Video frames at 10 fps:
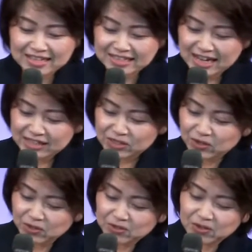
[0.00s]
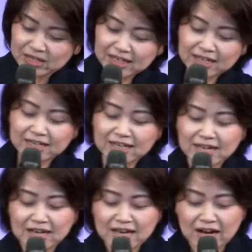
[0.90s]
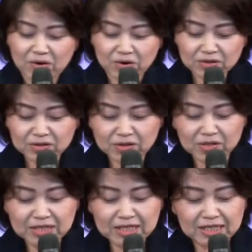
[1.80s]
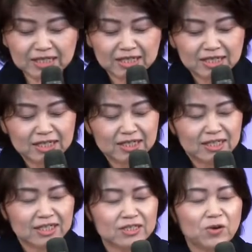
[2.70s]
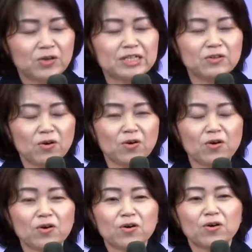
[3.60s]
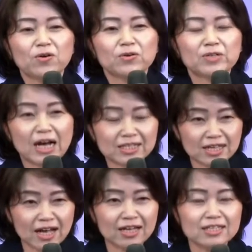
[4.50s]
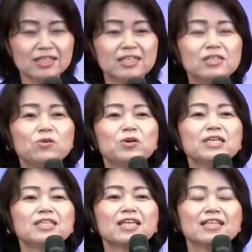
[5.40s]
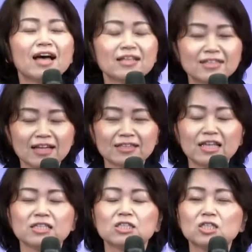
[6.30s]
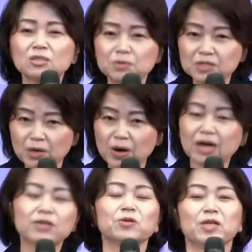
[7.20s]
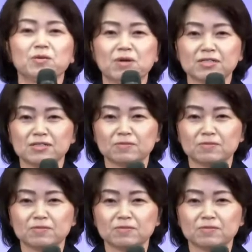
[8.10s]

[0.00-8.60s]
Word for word: ね、その時、本当に祈りの深さ、祈りってなんだって自分でわかるようになります。